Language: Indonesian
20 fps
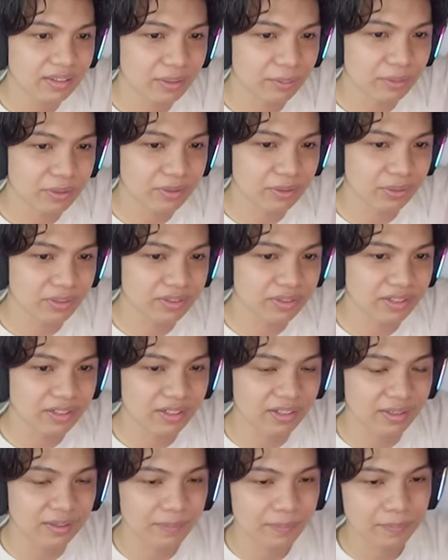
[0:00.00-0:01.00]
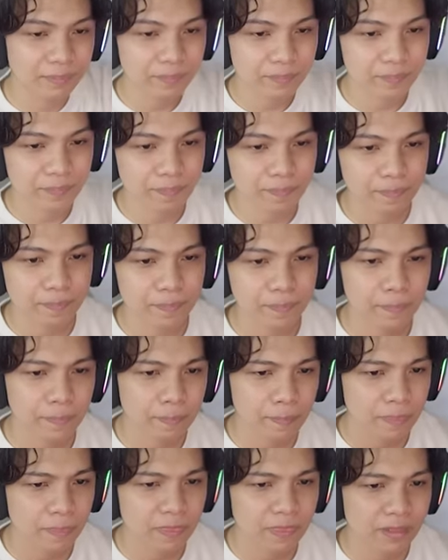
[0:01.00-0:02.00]
nah masuk ke sini nih
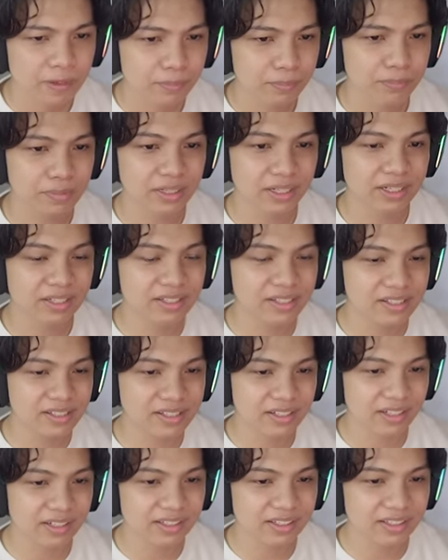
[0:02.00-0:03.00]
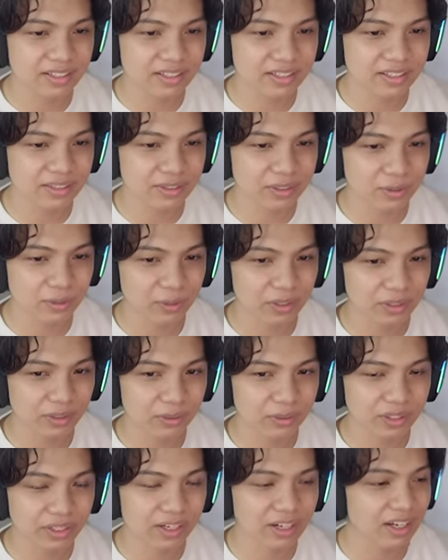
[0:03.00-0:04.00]
biar dia jadi
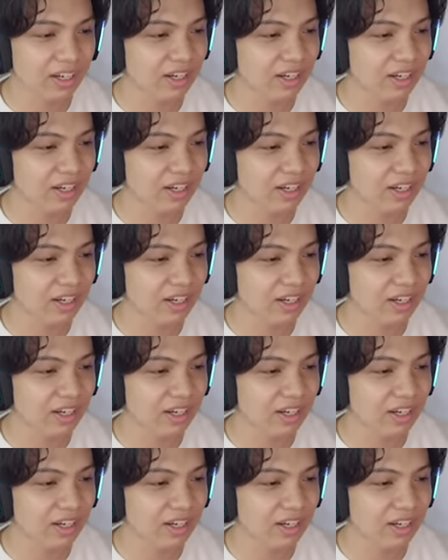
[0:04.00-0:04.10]
sesuatu yang